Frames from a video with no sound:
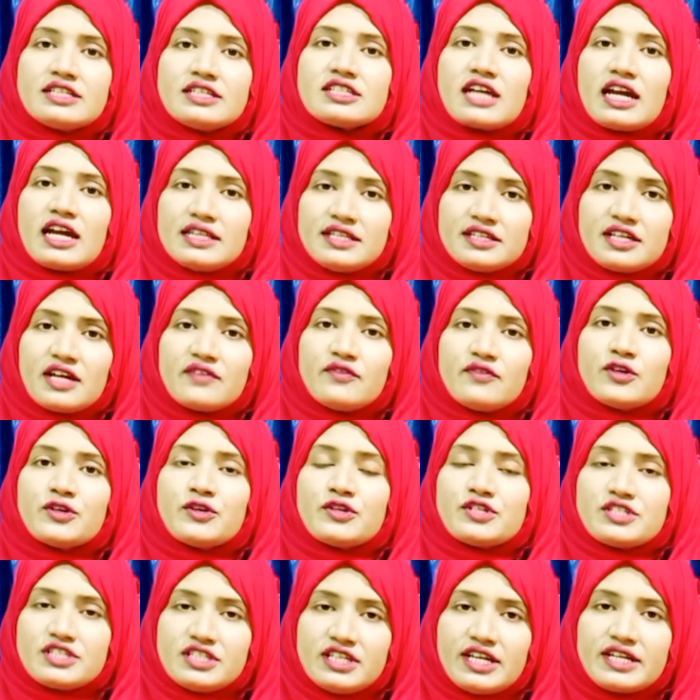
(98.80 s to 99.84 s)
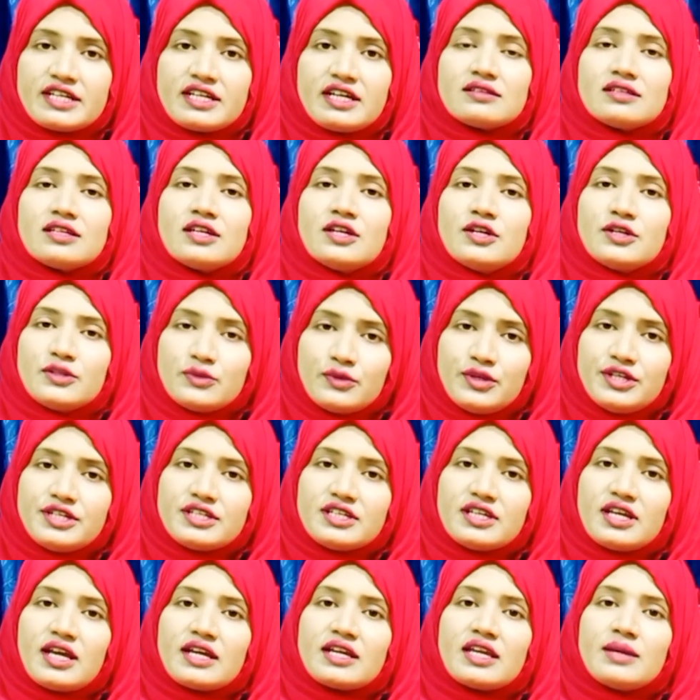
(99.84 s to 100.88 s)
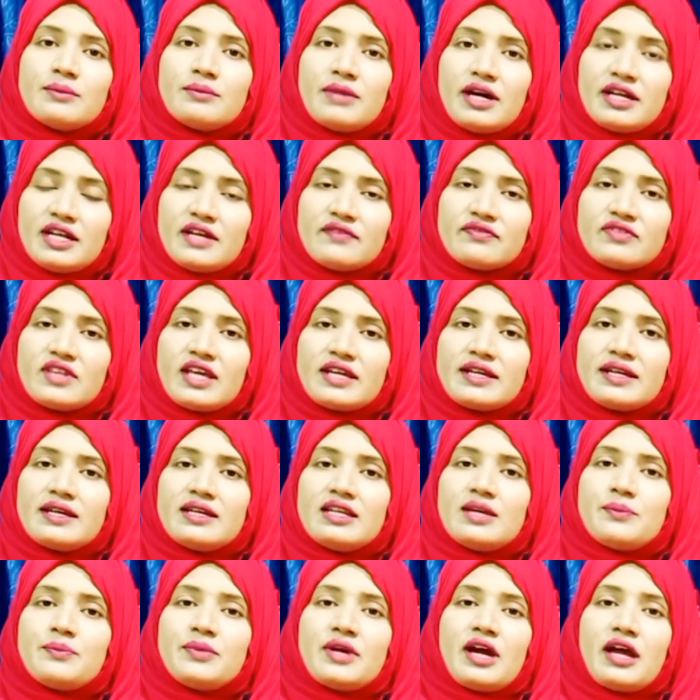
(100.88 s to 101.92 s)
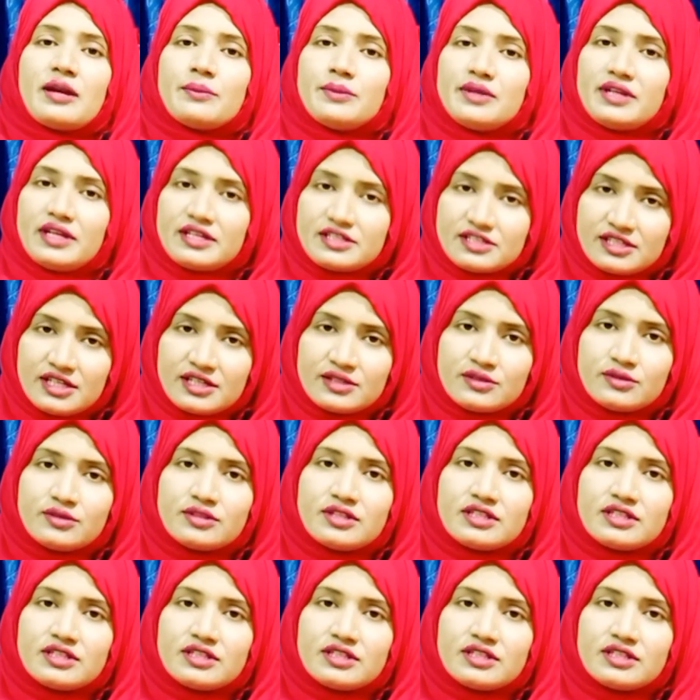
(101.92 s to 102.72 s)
शादी का फोटो शेयर कर ट्वीट किया कि मानवता के लिए प्यार बिना शर्त होना